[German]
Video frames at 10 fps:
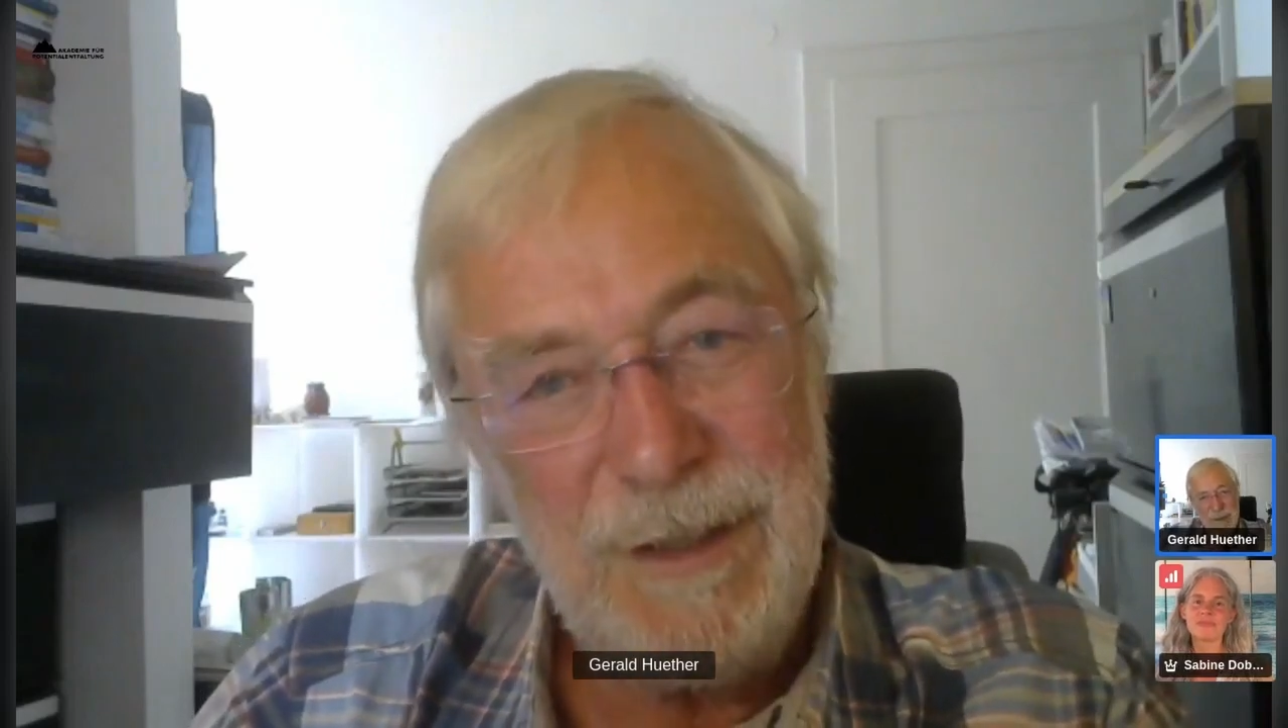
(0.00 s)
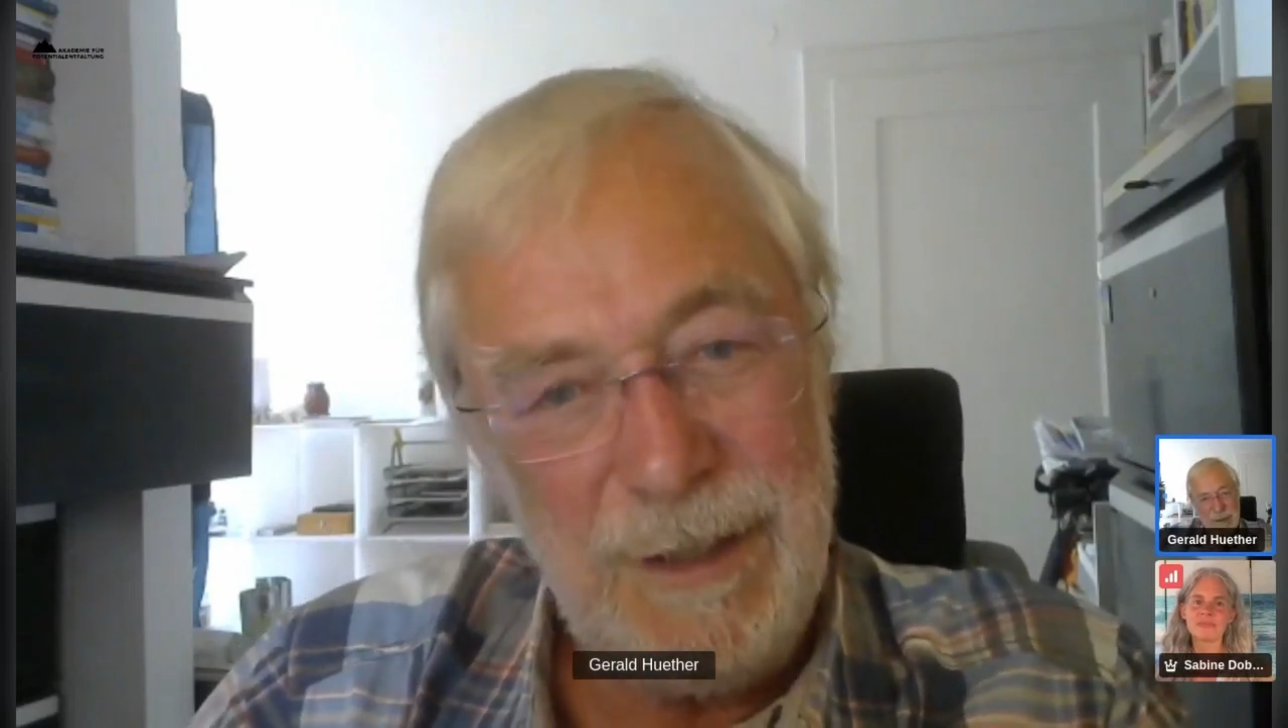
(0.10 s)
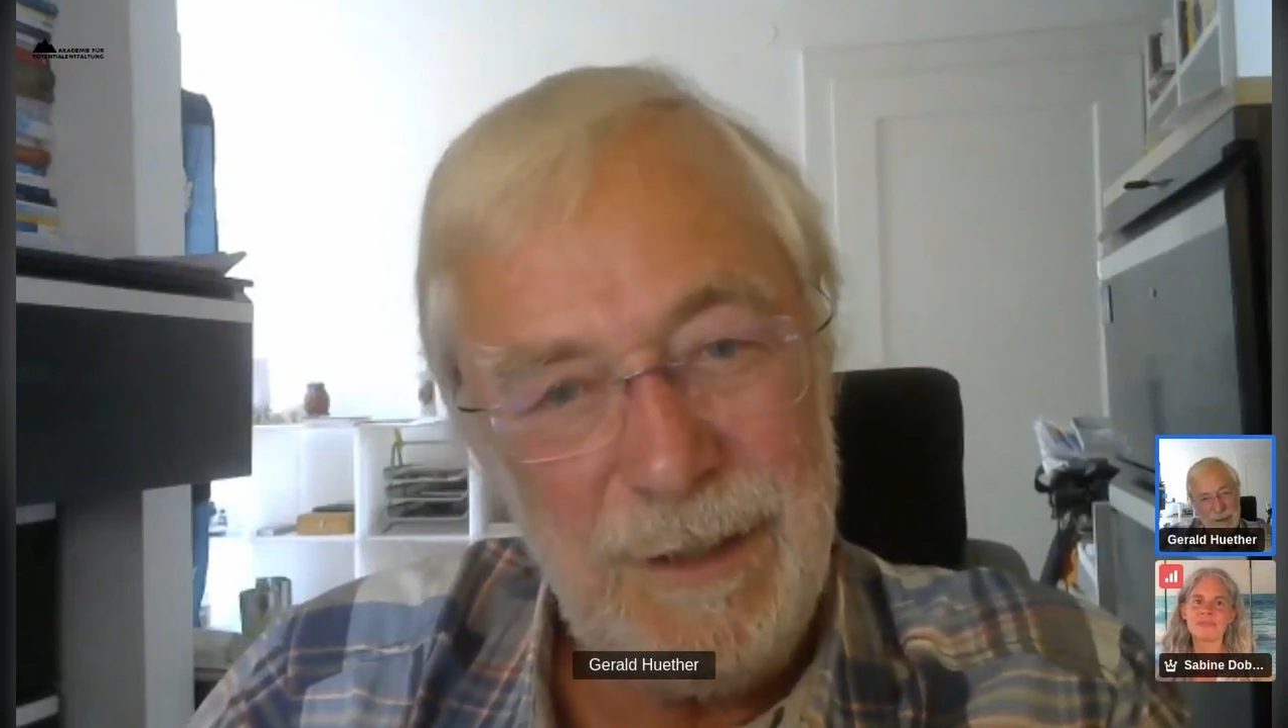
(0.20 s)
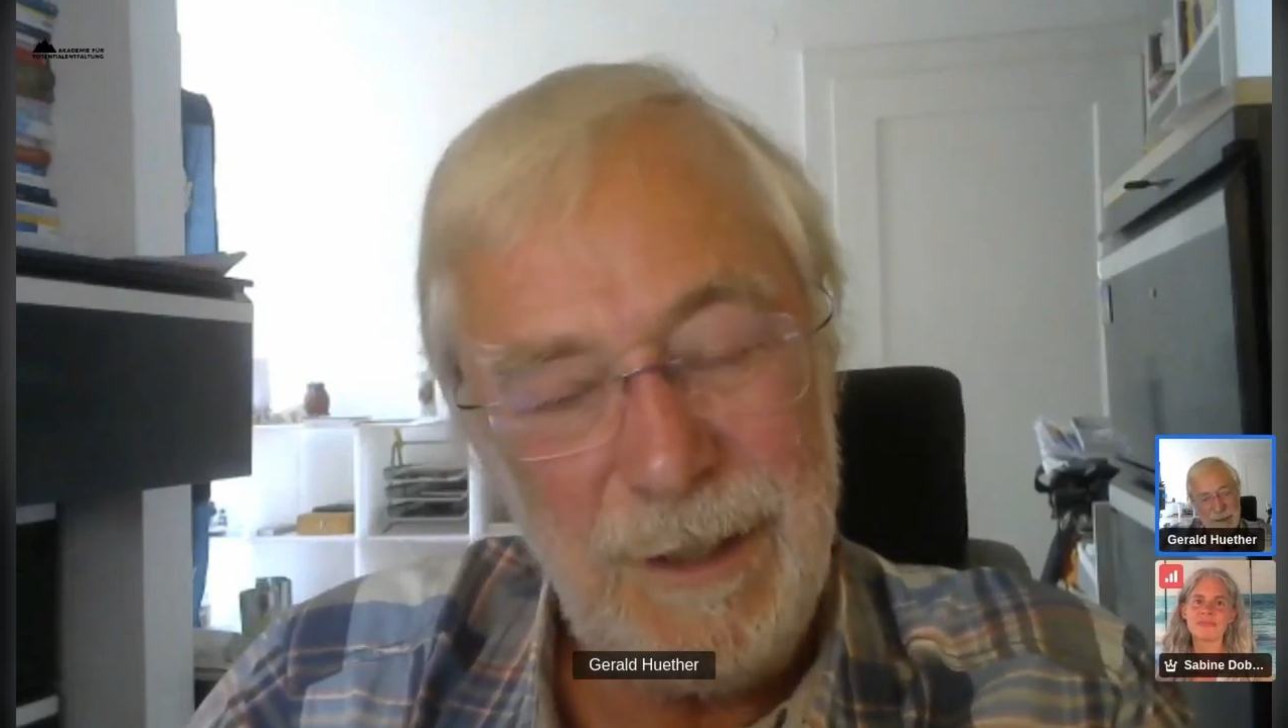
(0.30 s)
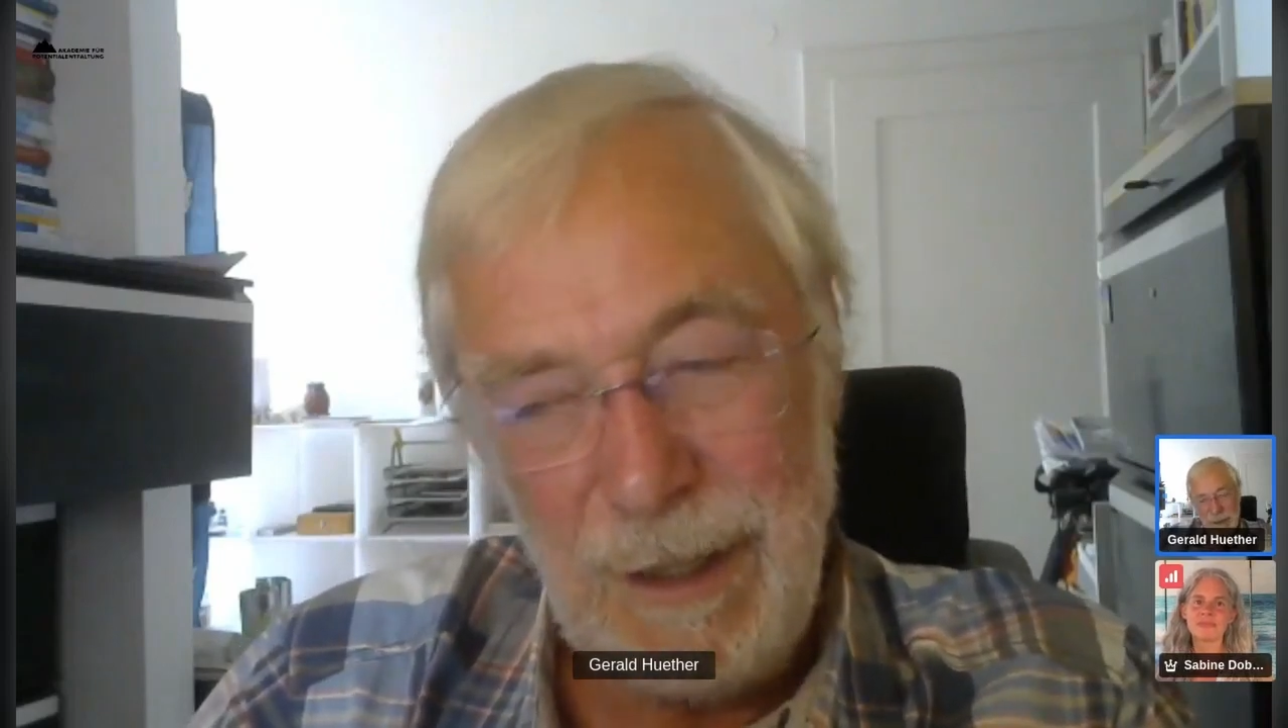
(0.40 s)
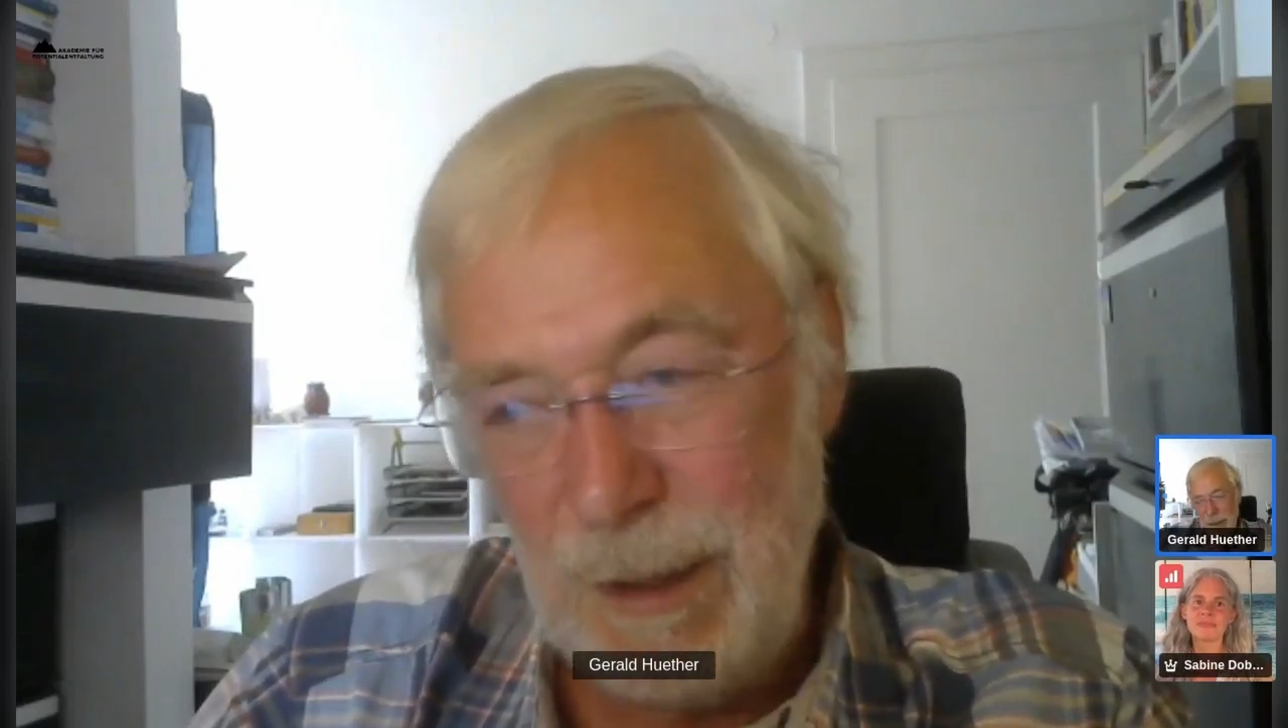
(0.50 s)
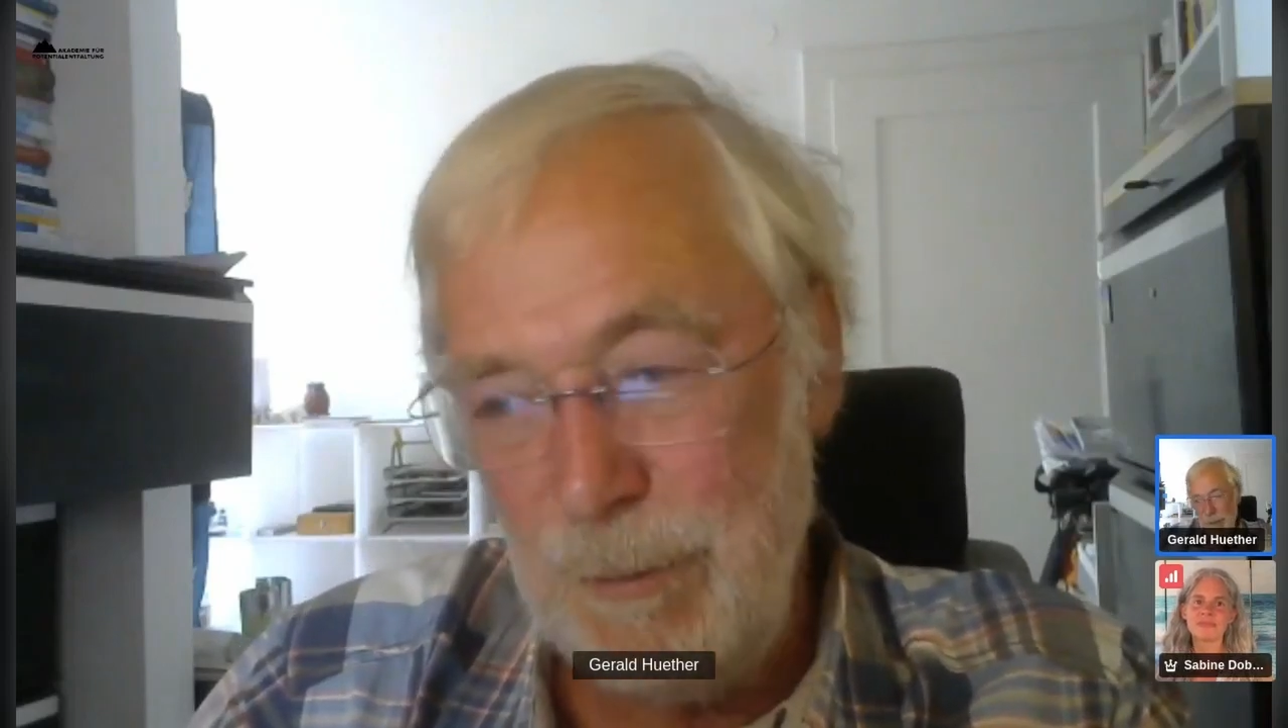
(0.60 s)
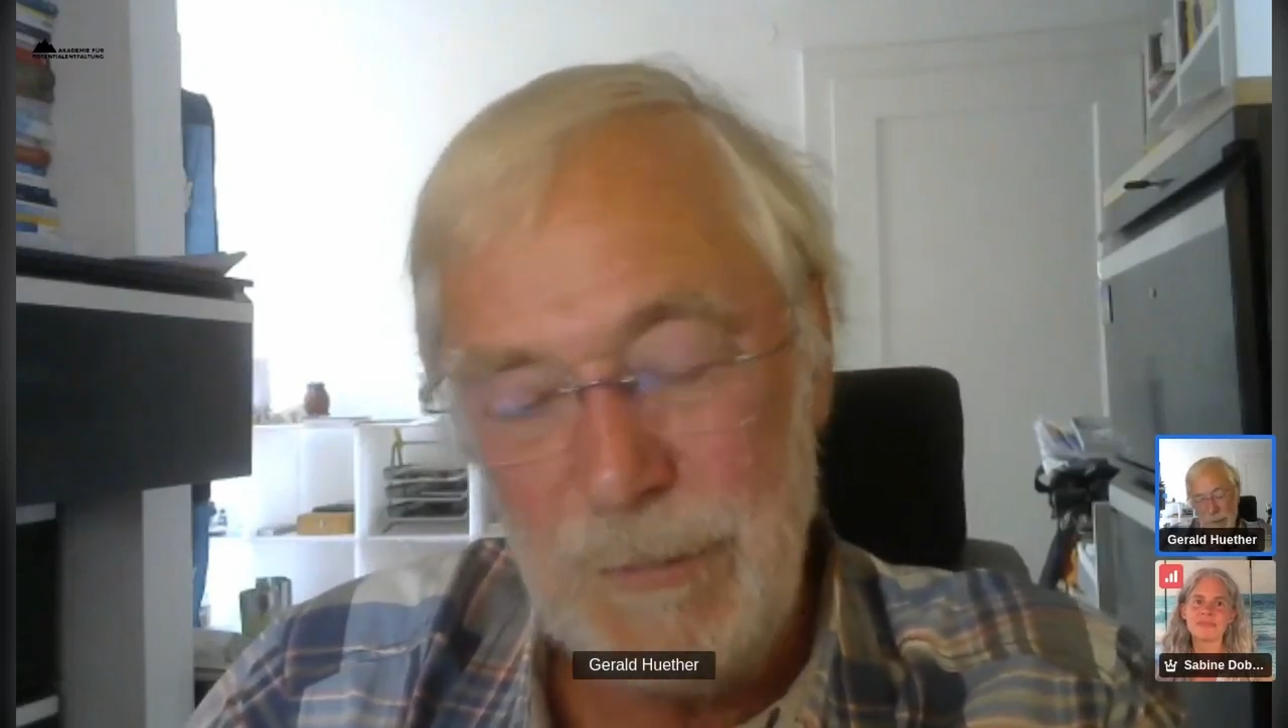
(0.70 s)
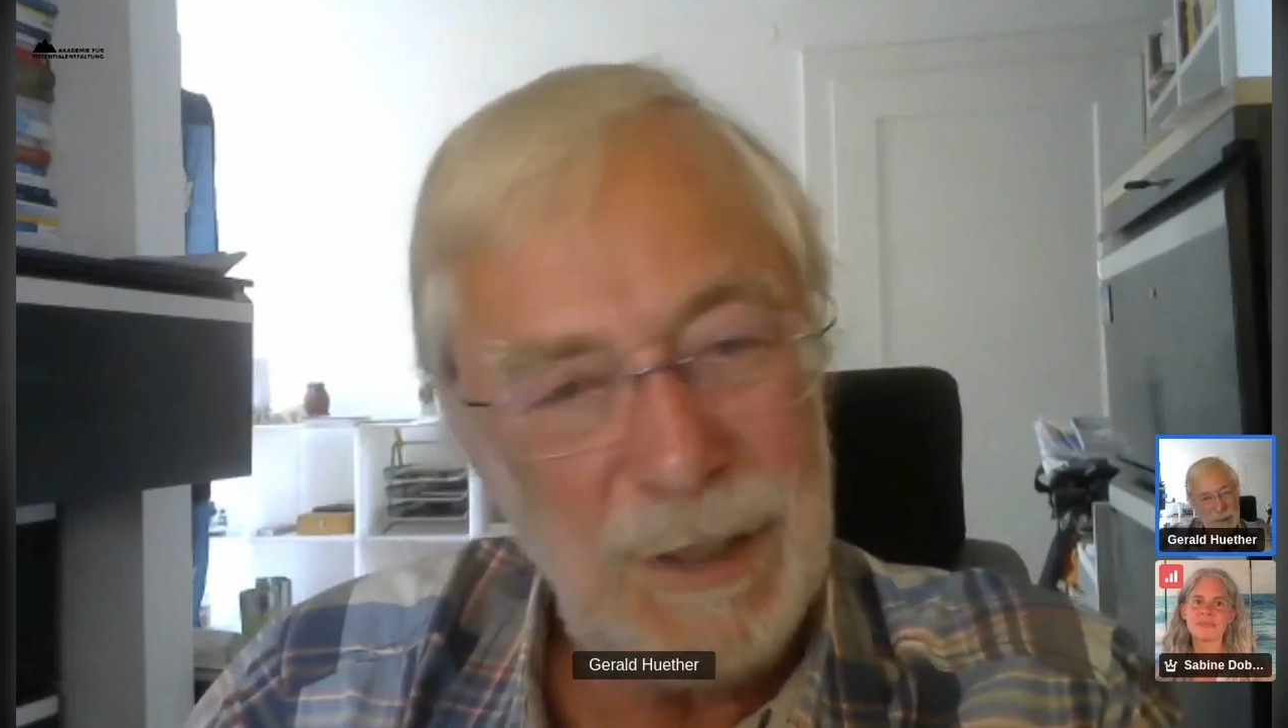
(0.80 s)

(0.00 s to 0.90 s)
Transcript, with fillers: die in einer armen